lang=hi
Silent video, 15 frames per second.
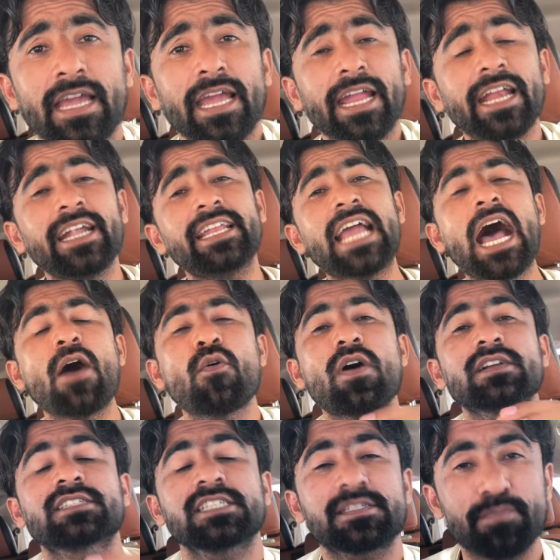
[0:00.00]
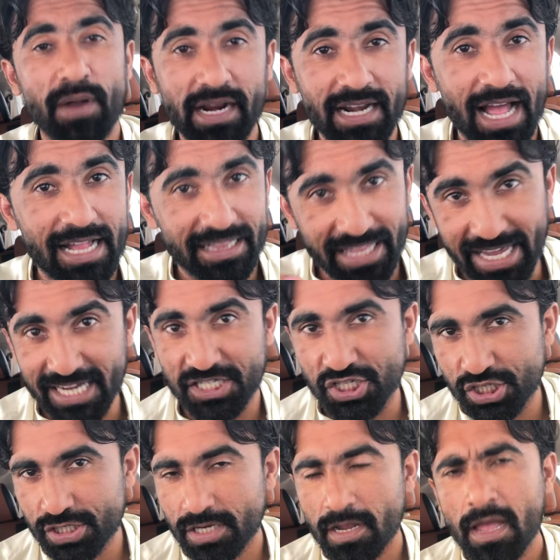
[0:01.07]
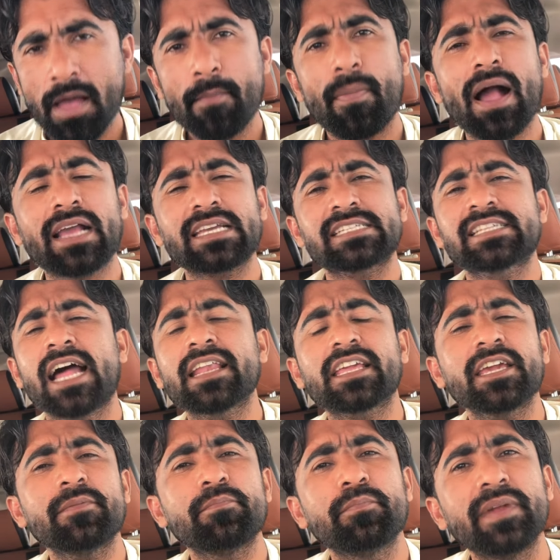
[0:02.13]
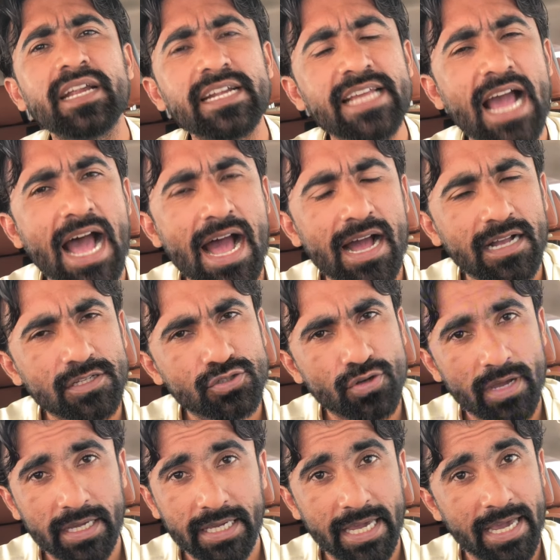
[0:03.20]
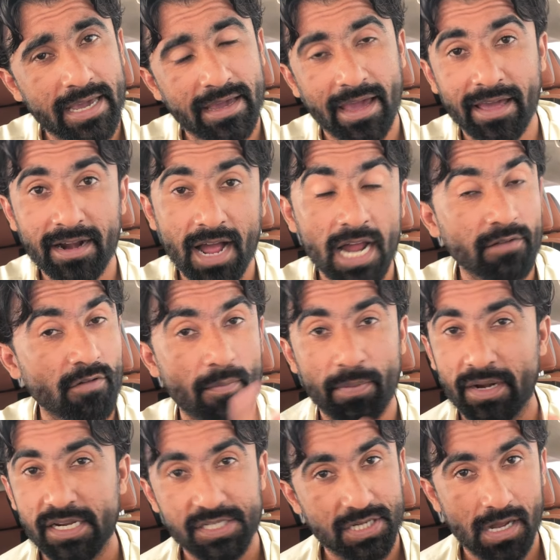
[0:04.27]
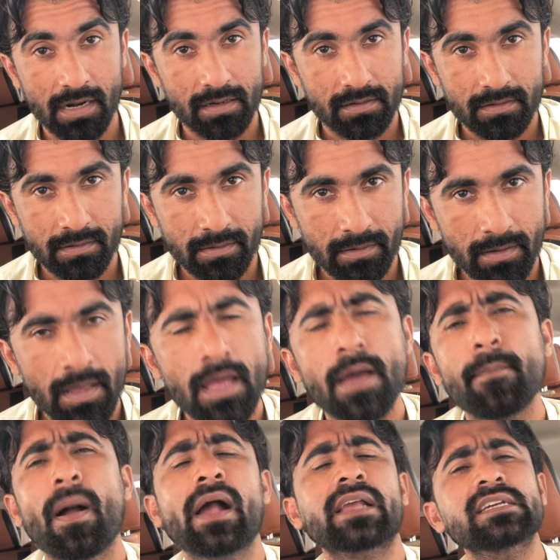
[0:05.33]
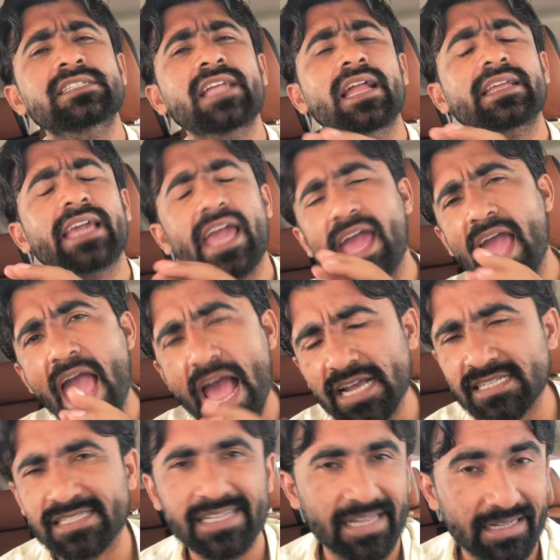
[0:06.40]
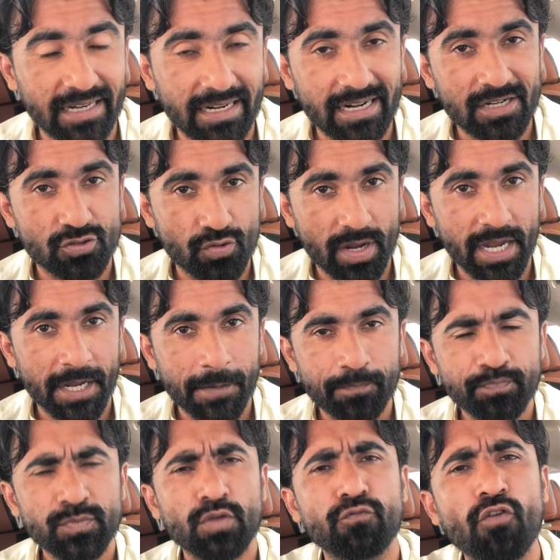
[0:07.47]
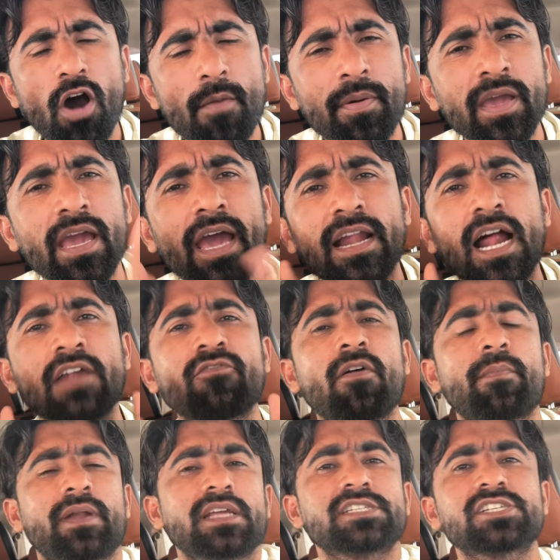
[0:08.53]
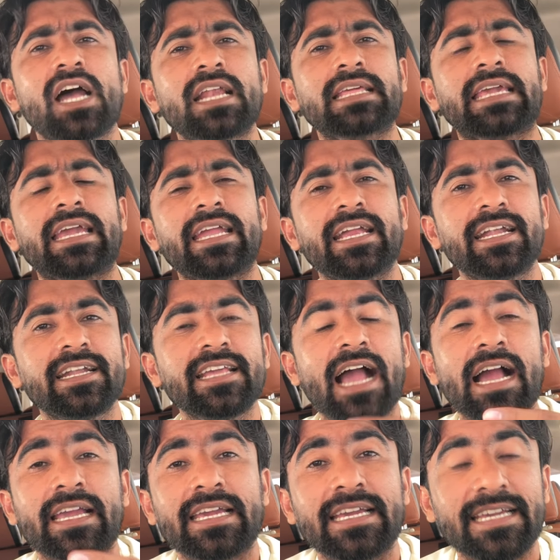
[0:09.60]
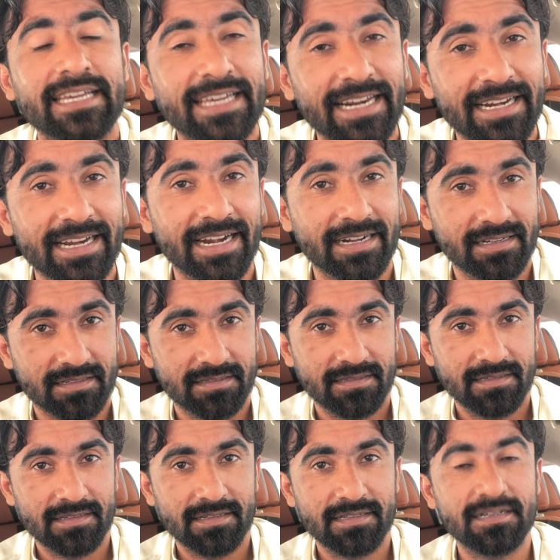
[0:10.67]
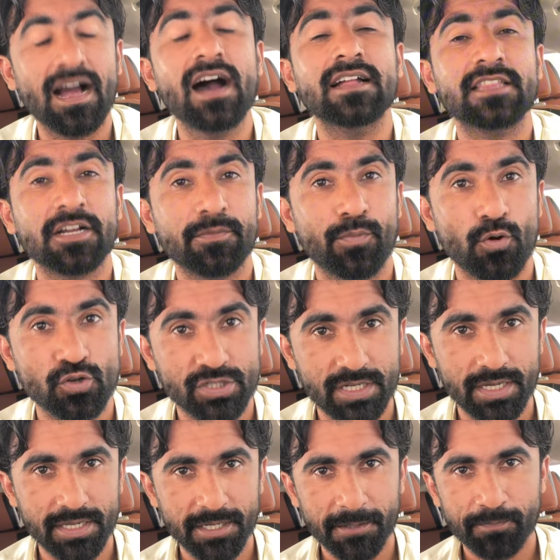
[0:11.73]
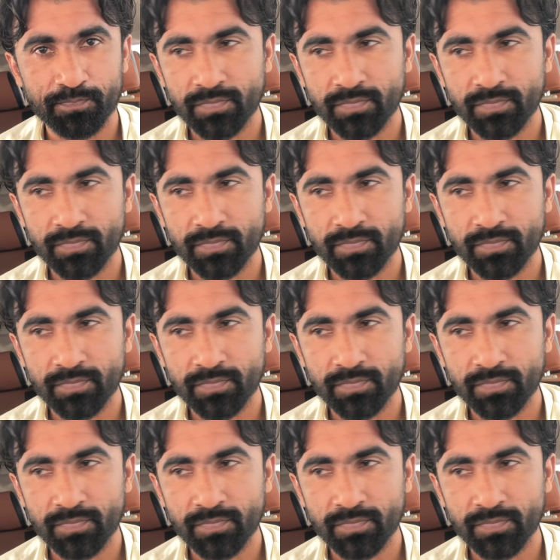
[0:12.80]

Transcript: इंडिया वर्सेस बांग्लादेश पाकिस्तान की मीडिया जो है कि हैरान व परेशान पाकिस्तान के एक्स क्रिकेटर जो हैं वो भी हैरान व परेशान कि इंडिया की क्रिकेट कहां तक पहुंच गई है